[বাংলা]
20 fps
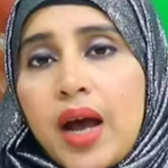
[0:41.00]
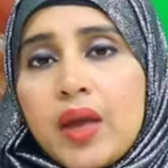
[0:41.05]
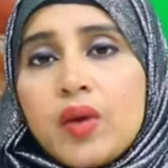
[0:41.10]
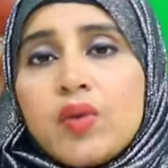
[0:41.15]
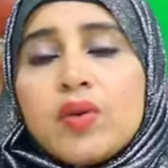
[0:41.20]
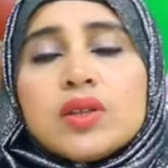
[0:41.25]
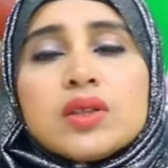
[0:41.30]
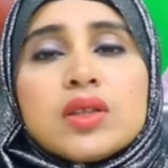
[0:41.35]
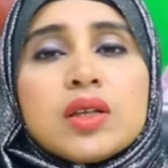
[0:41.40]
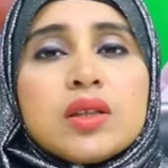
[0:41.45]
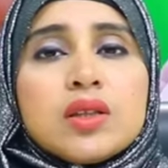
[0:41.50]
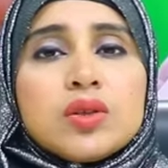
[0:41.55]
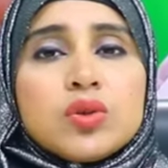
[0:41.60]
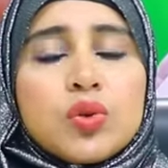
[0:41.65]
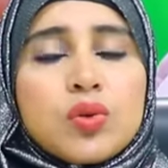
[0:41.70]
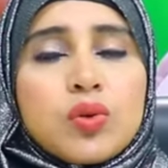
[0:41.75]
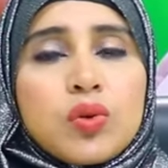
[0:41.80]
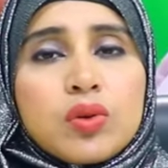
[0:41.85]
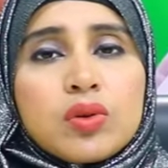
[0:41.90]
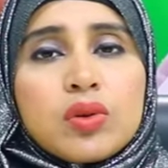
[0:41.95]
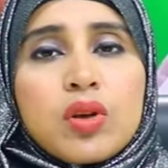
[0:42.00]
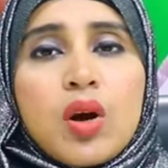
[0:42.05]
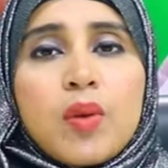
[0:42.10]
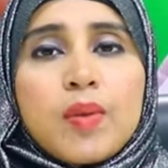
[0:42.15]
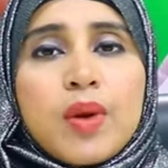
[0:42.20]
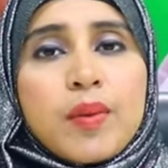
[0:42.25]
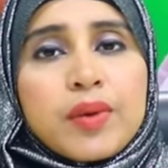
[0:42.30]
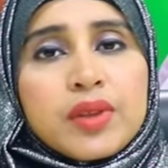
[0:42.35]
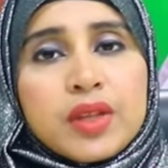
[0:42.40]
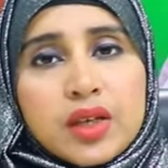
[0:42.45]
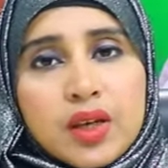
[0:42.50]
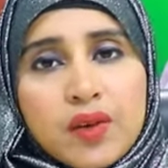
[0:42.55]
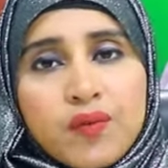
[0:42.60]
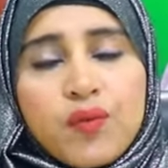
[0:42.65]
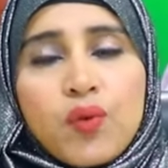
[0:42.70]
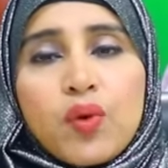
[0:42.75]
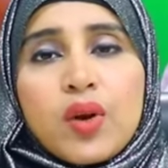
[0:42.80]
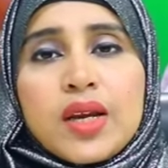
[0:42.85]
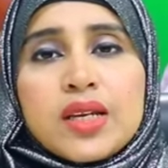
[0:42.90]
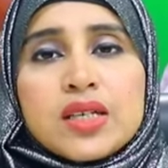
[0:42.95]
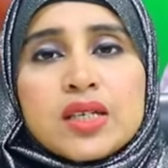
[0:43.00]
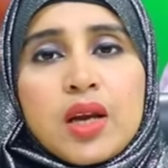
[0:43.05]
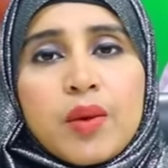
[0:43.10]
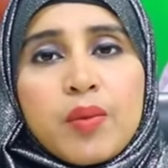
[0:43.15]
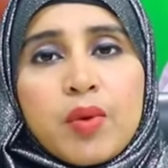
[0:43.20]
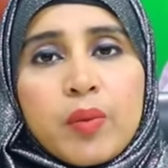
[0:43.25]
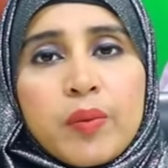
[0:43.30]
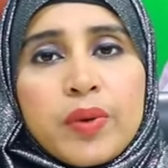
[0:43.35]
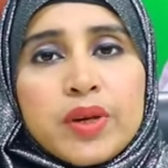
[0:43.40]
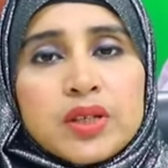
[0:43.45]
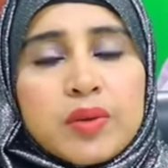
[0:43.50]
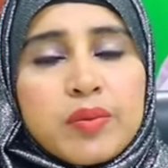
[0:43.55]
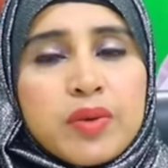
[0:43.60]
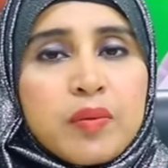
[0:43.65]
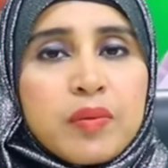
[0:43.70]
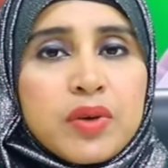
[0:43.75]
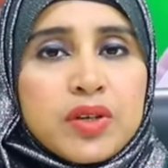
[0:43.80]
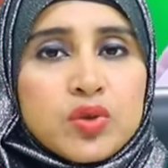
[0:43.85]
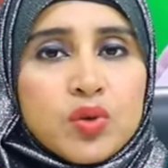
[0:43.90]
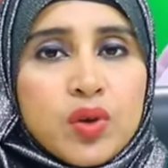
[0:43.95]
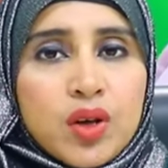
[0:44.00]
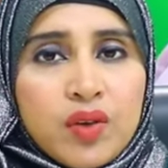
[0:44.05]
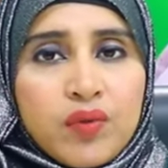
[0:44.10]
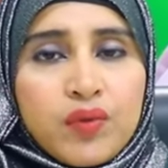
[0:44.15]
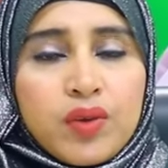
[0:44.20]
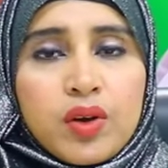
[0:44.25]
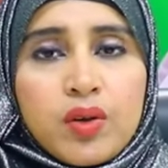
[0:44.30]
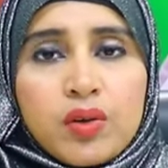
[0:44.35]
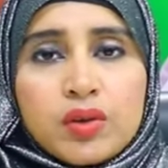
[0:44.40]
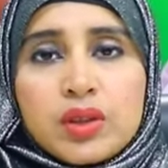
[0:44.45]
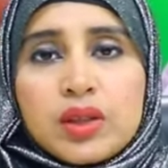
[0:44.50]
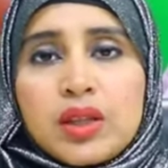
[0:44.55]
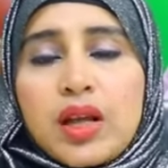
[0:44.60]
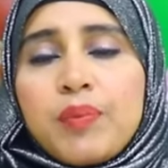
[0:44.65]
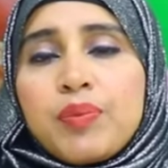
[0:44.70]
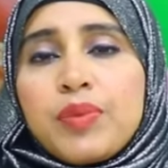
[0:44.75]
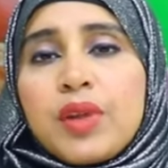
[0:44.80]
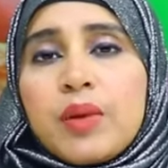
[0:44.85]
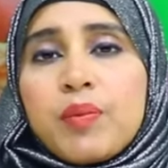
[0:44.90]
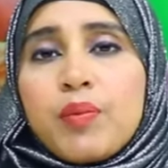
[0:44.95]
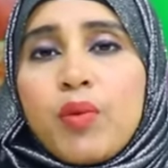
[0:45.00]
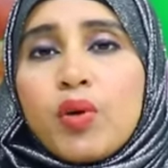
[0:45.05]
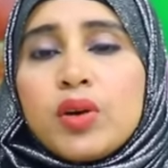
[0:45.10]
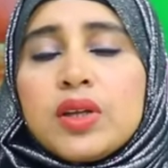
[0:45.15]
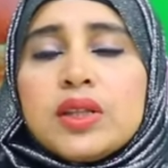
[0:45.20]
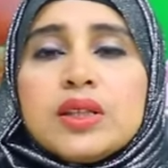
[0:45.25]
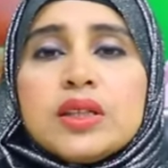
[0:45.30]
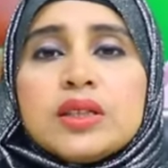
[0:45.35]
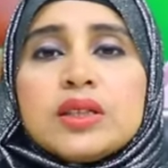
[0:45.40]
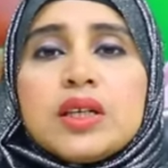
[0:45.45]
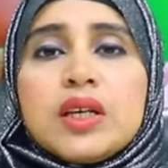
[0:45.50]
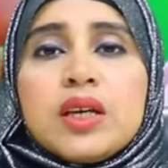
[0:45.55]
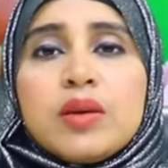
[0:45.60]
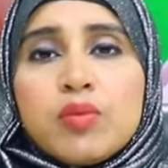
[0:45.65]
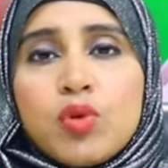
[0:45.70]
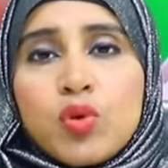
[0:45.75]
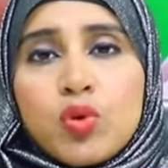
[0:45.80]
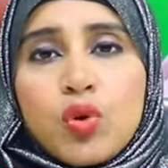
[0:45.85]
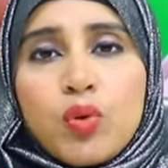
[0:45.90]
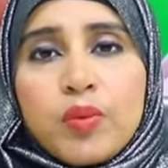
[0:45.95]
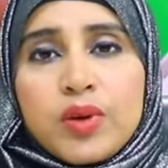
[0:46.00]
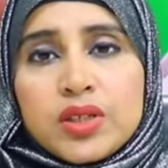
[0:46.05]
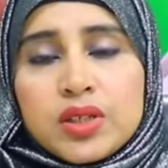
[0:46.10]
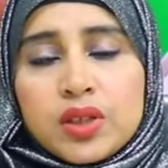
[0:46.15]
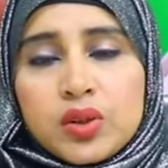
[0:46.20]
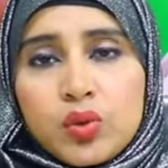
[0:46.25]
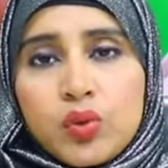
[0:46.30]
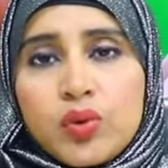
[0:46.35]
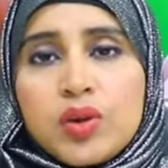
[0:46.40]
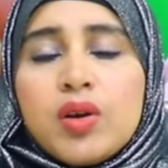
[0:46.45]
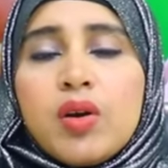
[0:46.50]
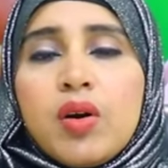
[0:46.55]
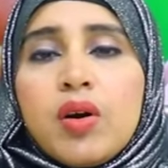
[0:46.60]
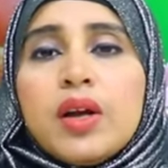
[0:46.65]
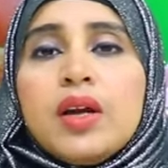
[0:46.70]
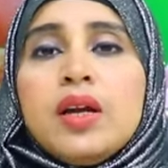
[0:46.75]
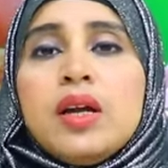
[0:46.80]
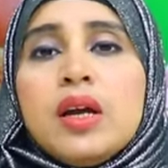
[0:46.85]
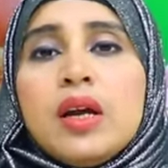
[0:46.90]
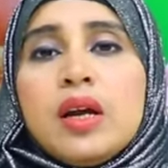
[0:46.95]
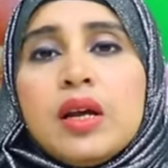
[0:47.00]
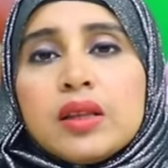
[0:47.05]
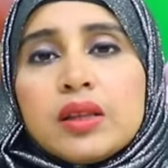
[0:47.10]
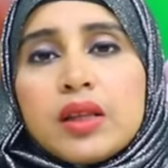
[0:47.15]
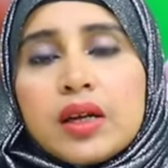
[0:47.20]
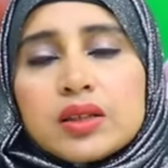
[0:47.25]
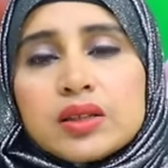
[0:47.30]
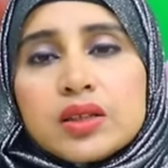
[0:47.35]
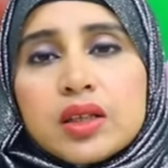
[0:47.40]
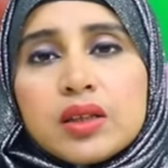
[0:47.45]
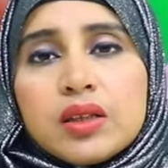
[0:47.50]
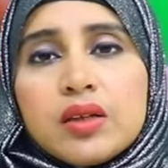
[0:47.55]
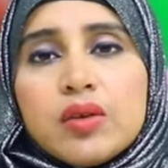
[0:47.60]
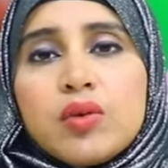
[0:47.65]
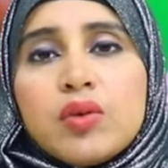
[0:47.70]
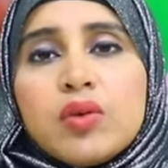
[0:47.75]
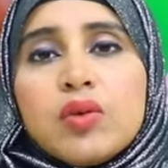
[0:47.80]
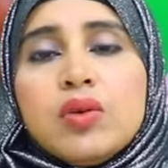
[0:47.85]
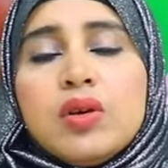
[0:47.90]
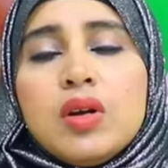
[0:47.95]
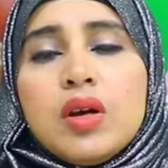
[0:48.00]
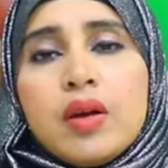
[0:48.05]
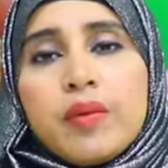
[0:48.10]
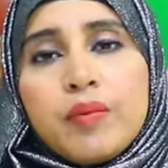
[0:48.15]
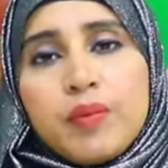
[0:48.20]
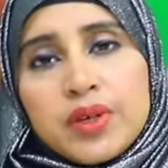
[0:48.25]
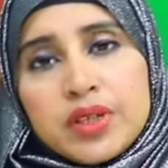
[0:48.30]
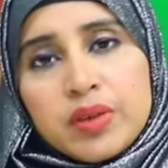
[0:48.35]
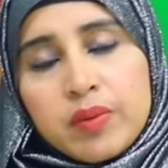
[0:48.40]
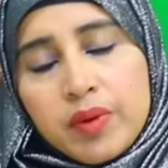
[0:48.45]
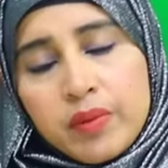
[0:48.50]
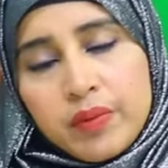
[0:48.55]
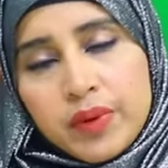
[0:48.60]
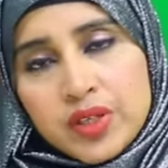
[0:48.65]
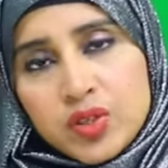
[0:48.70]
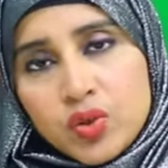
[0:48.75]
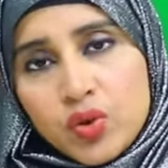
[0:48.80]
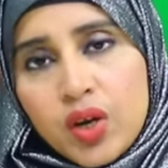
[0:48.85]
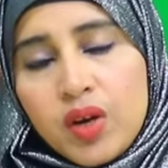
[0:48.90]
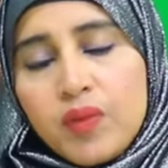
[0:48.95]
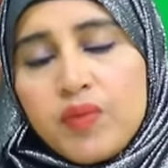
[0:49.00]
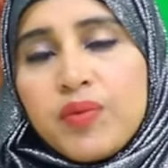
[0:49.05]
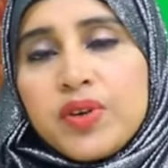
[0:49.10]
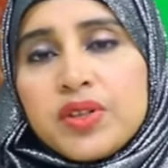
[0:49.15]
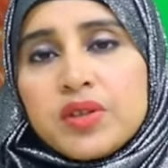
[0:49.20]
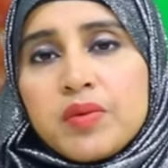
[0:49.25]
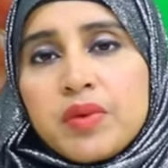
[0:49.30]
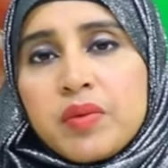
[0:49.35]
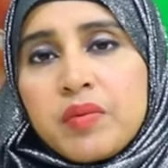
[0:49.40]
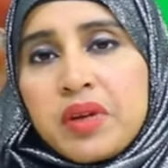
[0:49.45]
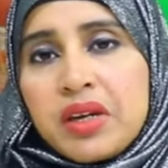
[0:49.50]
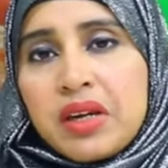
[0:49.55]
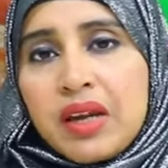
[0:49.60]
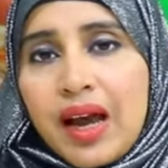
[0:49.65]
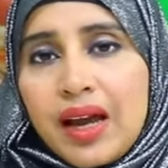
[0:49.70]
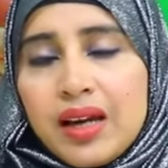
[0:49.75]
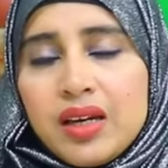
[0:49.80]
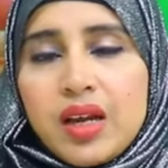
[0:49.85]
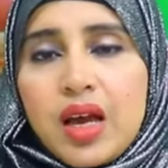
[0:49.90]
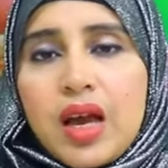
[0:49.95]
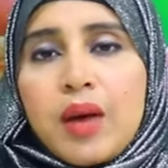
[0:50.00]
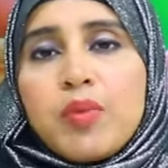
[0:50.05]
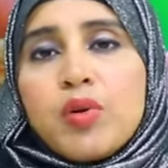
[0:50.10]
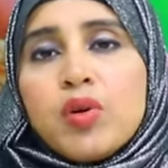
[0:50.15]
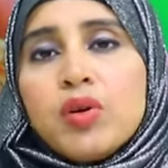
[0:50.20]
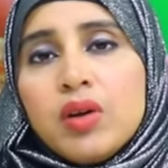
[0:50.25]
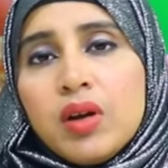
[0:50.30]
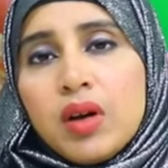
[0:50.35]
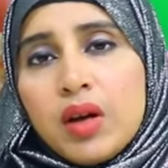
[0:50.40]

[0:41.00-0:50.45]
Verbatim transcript: আয়রনের সাথে যোগ করতে হবে আমাদেরকে ফোলেটকে এবং ভিটামিন বি টুয়েলভকে অর্থাৎ আপনার বডিতে যে হিমোগ্লোবিনটা তৈরি হয় তার সাথে হলো ভিটামিন বি টুয়েলভ ভিটামিন বি নাইন এবং